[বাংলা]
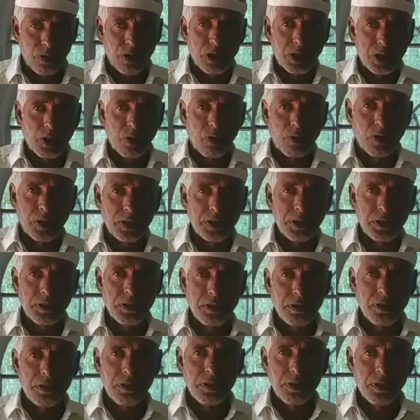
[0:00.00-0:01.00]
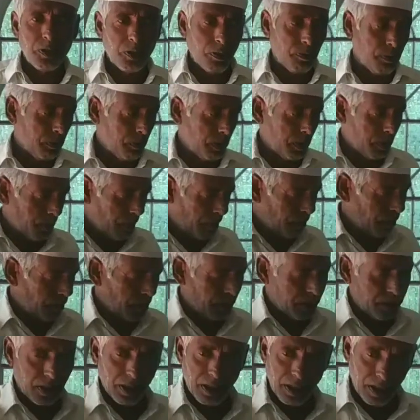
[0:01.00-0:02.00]
ইয়ে হ্যাঁ, ঐশ্বরিক
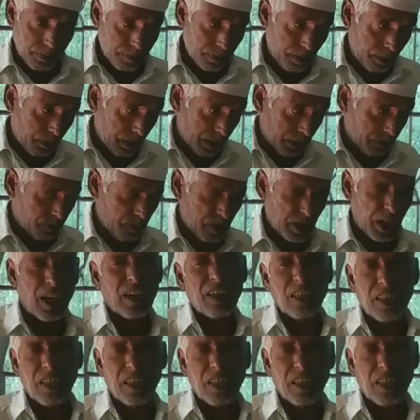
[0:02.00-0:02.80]
মানে- বিশাল